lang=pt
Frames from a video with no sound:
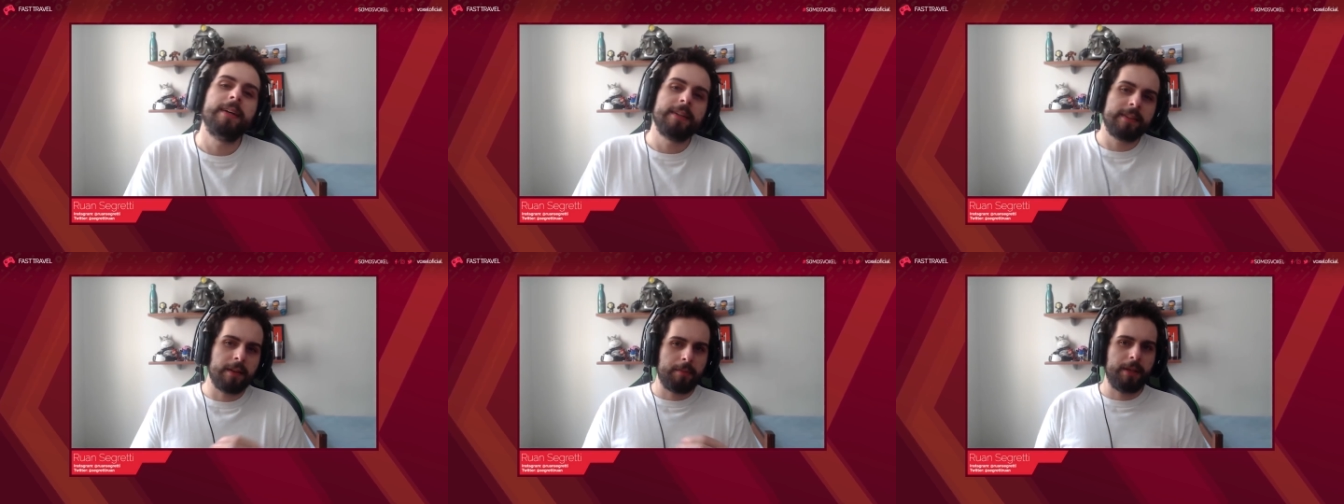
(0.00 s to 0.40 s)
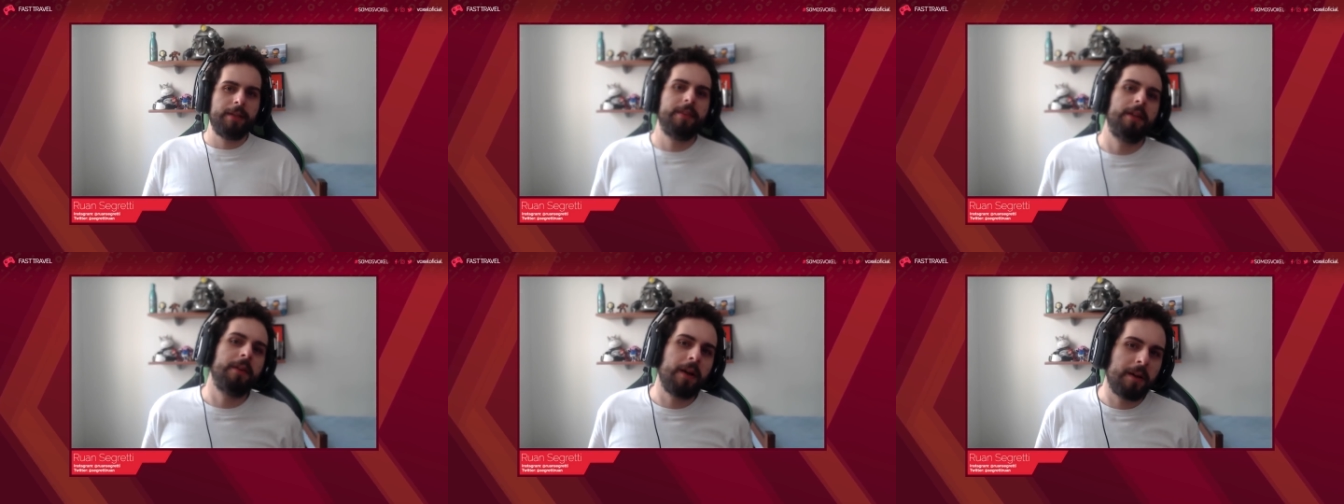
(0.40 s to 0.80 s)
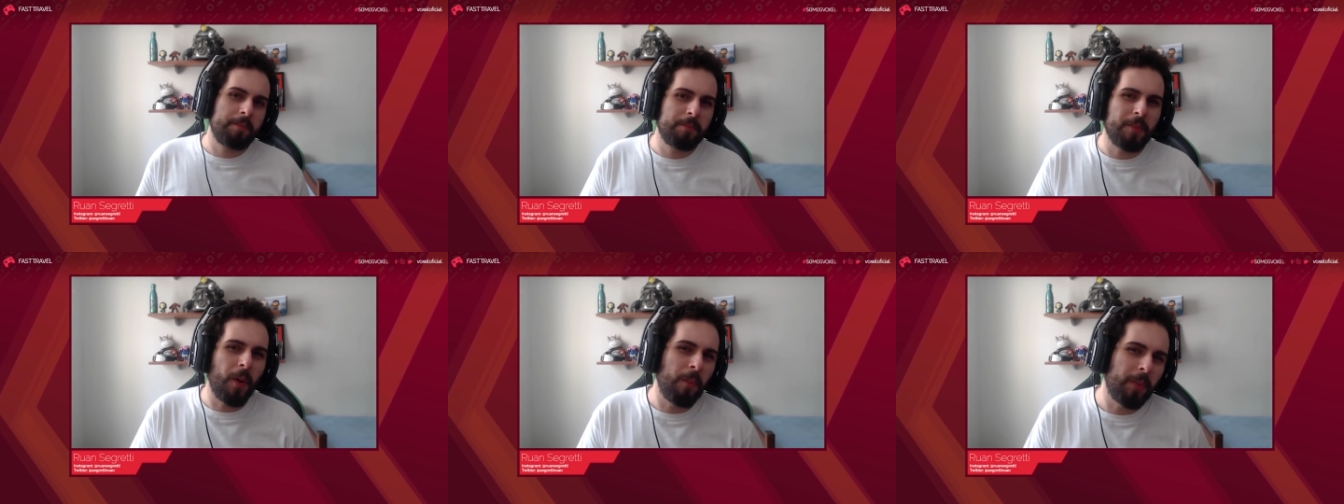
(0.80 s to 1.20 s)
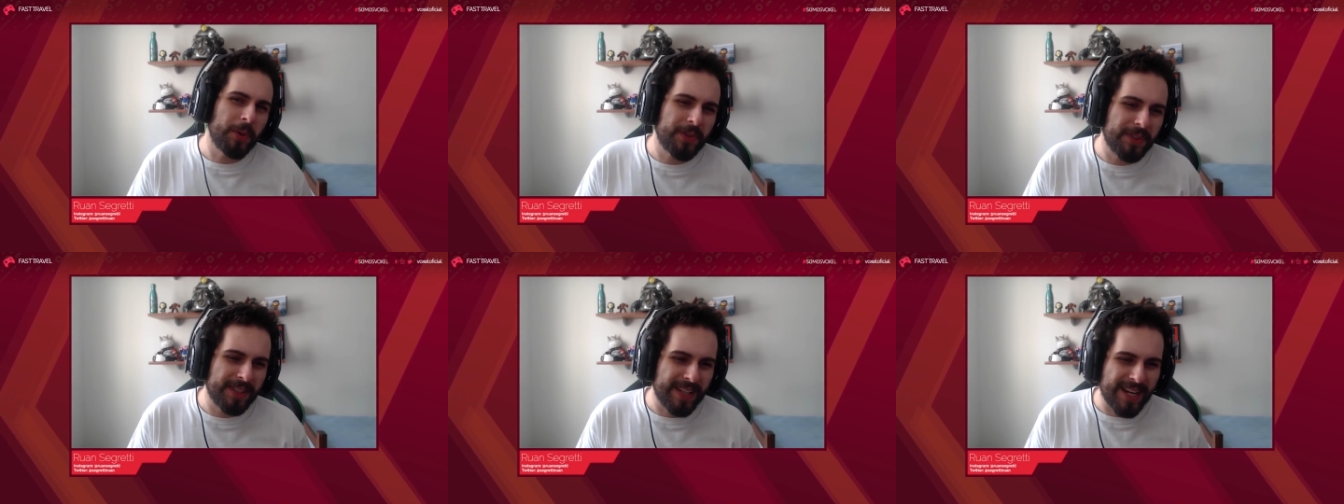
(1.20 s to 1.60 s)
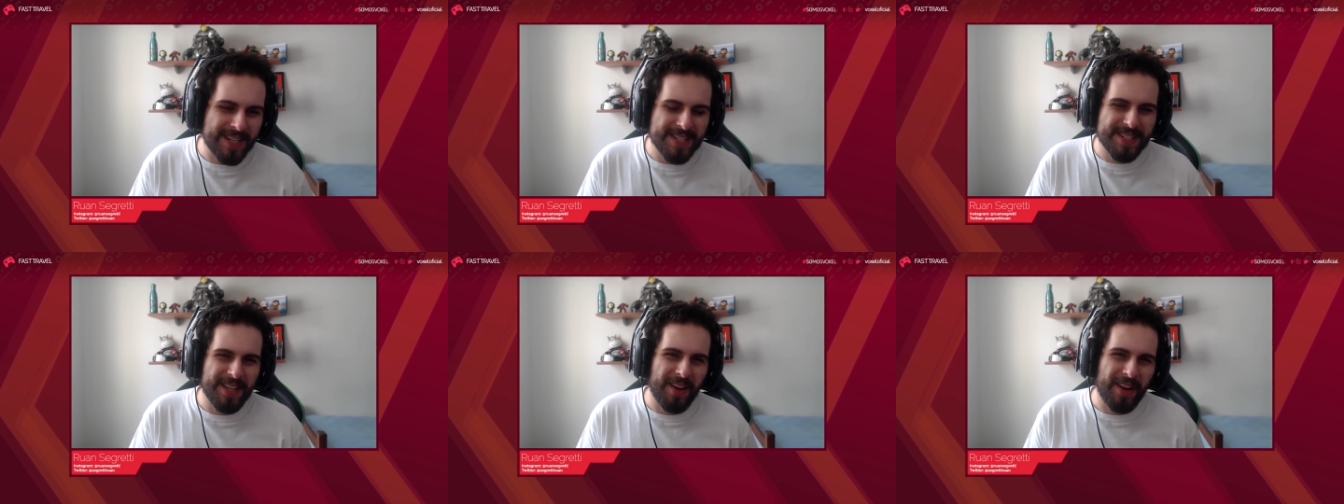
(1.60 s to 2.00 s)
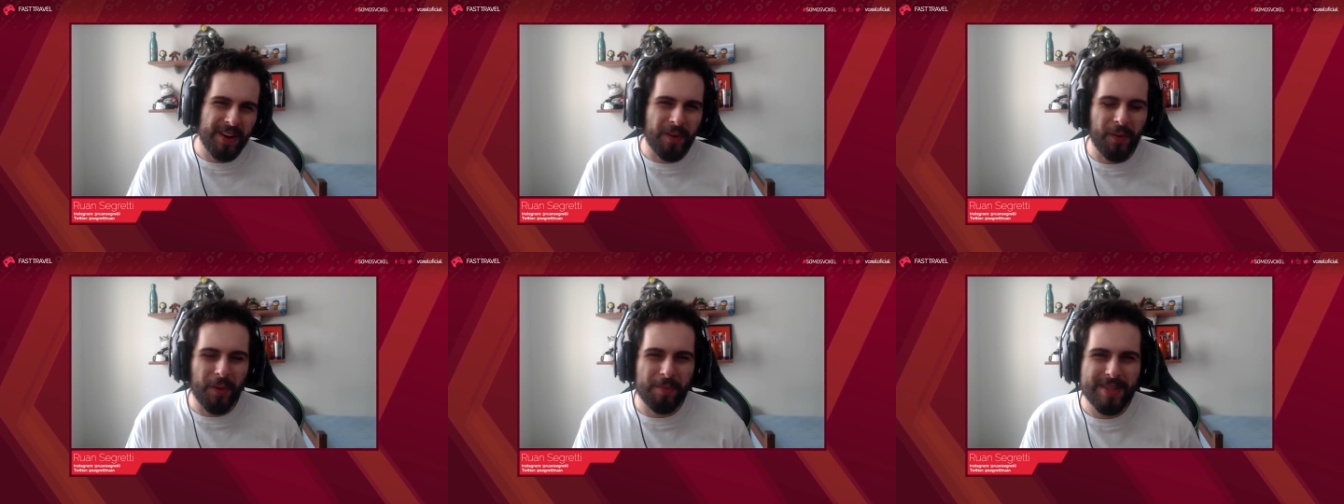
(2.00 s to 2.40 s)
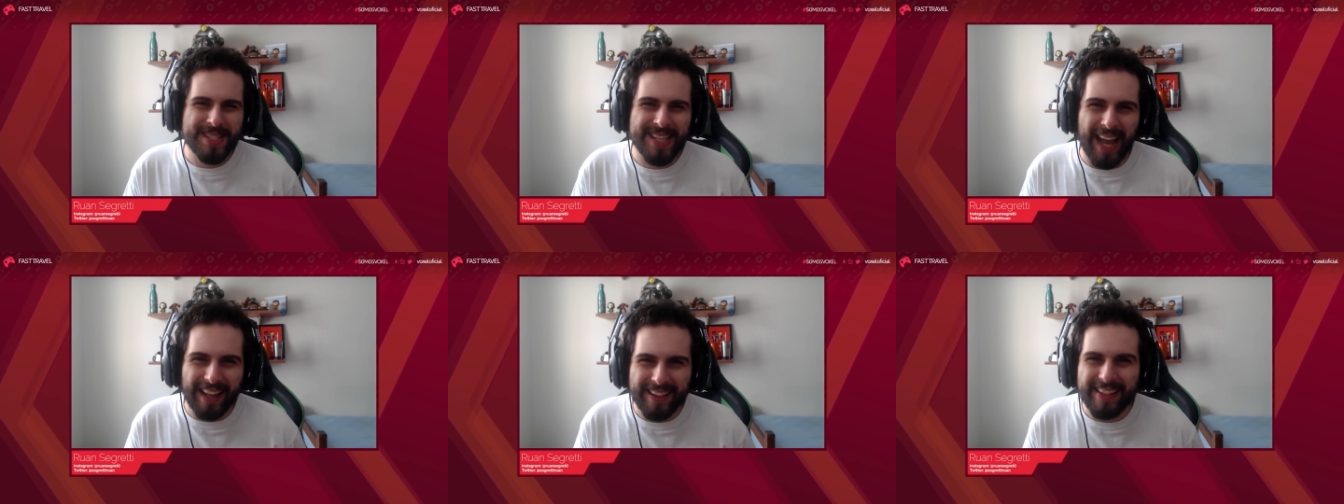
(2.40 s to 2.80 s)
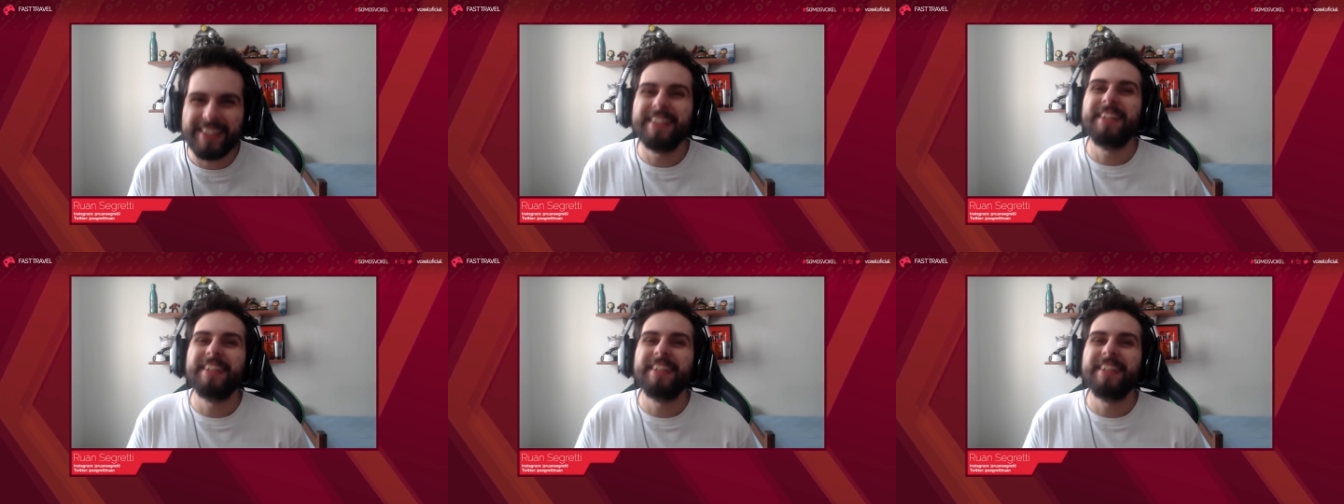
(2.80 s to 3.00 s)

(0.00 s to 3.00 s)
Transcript: Também tem a oportunidade de dar uma economizada.